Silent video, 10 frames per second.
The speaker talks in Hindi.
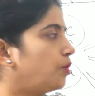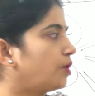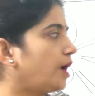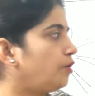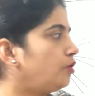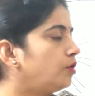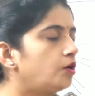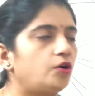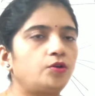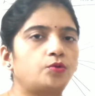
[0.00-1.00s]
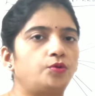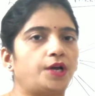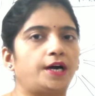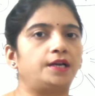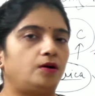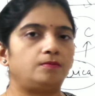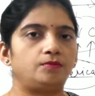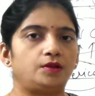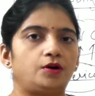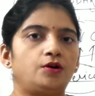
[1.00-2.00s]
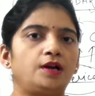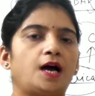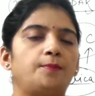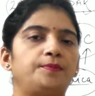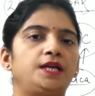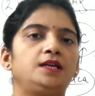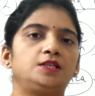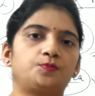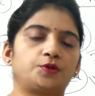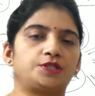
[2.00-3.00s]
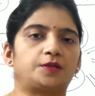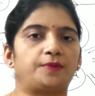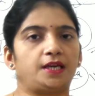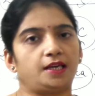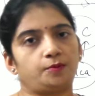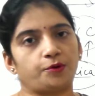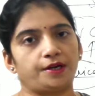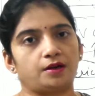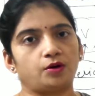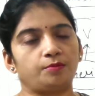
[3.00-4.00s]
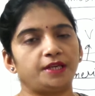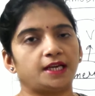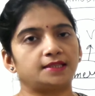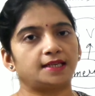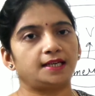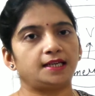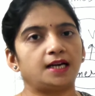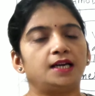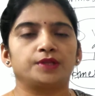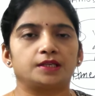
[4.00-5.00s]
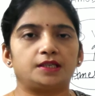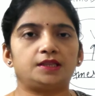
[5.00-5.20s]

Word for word: पोकारो और कोनार और आपने इस प्रोजेक्ट में एक पॉइंट और भी याद कर लिया कि